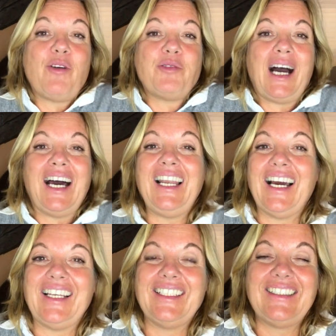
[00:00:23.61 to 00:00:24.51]
auch für
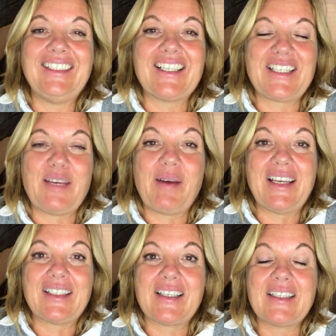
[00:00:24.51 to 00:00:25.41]
alle anderen, die das Thema
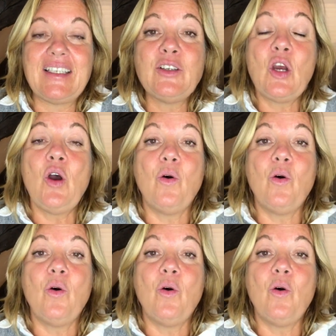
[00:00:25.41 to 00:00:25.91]
interessiert.